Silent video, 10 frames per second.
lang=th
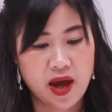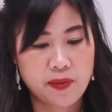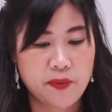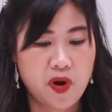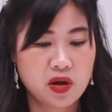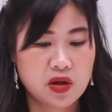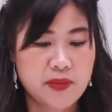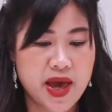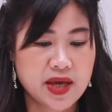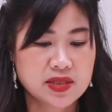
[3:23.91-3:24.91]
นะคะแบบพอเริ่
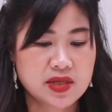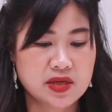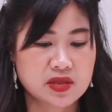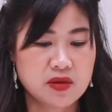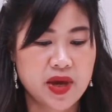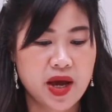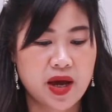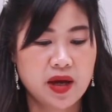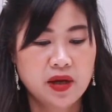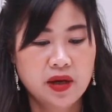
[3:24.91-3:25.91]
มแห้งเสร็จใช่ไหมคะ